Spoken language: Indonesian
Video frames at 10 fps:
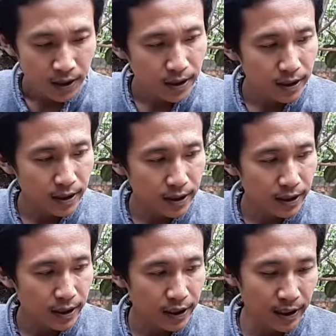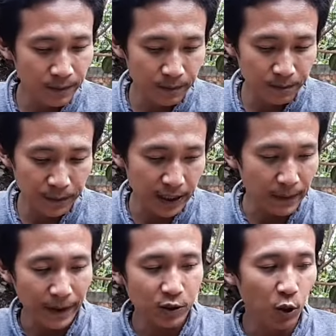e, ini tidak
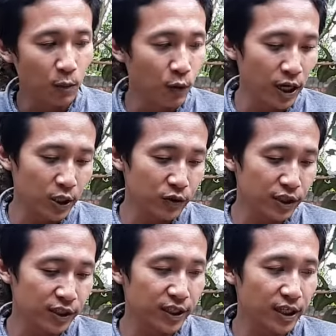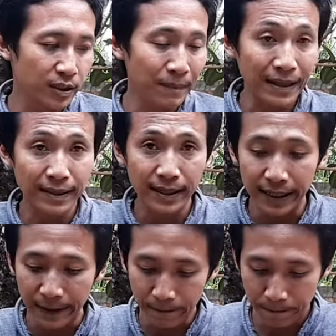pakai serombong atau cincin patri ya